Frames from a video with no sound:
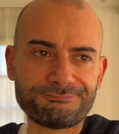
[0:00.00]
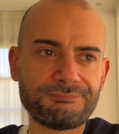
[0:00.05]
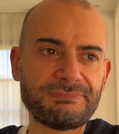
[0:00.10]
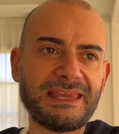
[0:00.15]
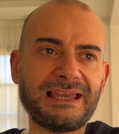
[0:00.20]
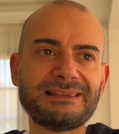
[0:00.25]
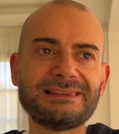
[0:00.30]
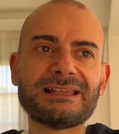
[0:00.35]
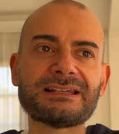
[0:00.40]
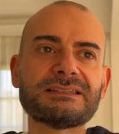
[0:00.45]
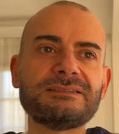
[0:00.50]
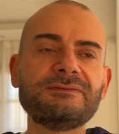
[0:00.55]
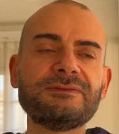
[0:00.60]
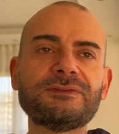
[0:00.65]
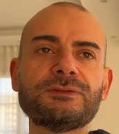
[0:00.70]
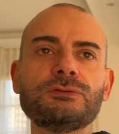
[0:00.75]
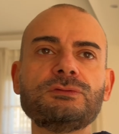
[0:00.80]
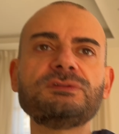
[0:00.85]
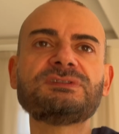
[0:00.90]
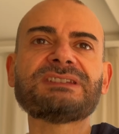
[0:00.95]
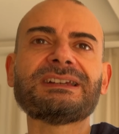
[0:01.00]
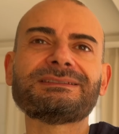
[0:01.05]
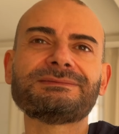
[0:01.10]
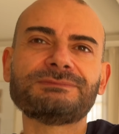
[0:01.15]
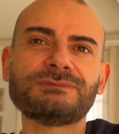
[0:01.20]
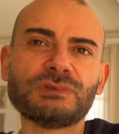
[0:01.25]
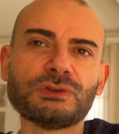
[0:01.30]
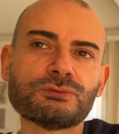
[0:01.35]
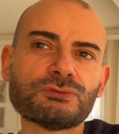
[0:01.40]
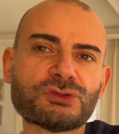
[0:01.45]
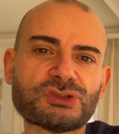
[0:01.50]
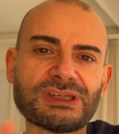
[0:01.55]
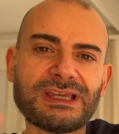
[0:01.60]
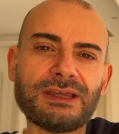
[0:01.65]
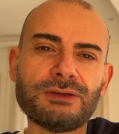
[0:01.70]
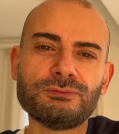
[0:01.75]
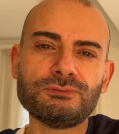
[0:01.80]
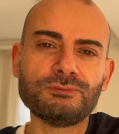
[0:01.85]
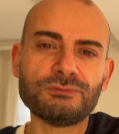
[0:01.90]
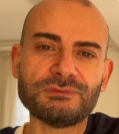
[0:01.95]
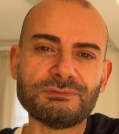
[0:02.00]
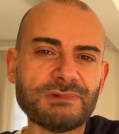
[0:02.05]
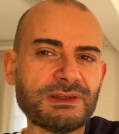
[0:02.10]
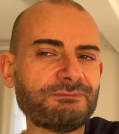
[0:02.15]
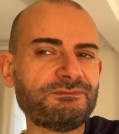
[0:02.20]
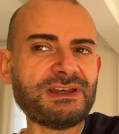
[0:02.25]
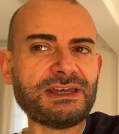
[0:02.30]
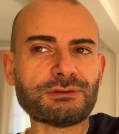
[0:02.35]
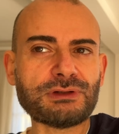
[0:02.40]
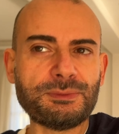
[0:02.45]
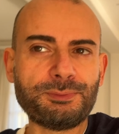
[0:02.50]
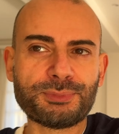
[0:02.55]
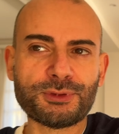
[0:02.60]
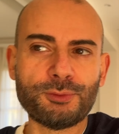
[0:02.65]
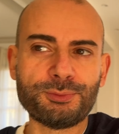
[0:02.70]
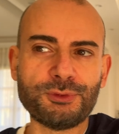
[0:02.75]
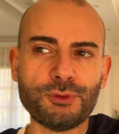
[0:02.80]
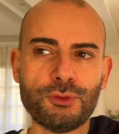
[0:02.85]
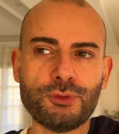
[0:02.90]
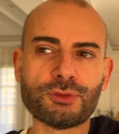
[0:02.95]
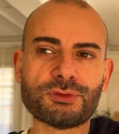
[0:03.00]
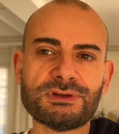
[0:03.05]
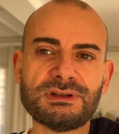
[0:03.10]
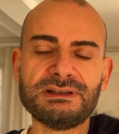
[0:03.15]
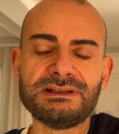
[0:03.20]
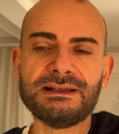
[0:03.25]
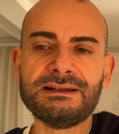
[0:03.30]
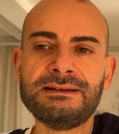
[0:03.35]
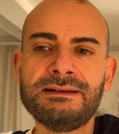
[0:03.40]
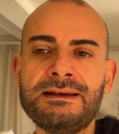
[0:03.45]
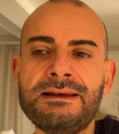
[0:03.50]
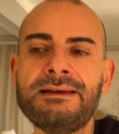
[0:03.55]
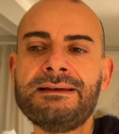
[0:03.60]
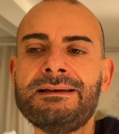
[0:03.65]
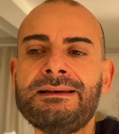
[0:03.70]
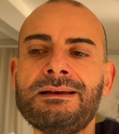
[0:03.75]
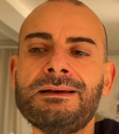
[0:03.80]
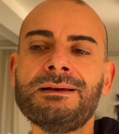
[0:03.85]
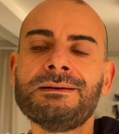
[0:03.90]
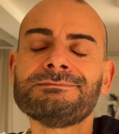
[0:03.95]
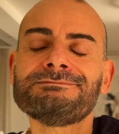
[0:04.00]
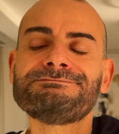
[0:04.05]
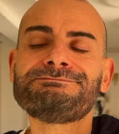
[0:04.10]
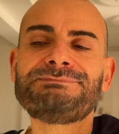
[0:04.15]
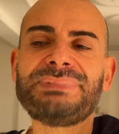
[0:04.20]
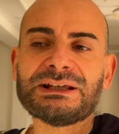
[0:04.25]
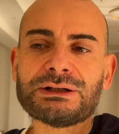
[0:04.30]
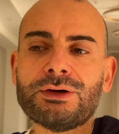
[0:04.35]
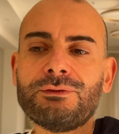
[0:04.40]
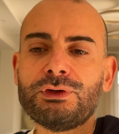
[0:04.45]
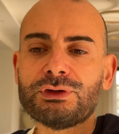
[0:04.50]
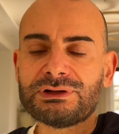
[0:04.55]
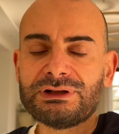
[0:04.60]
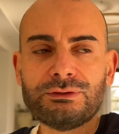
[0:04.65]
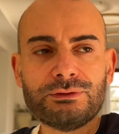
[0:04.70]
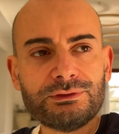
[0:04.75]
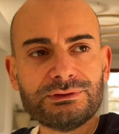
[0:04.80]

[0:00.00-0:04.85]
alla rinfusa, non c'è un vero e proprio ordine. Però volevo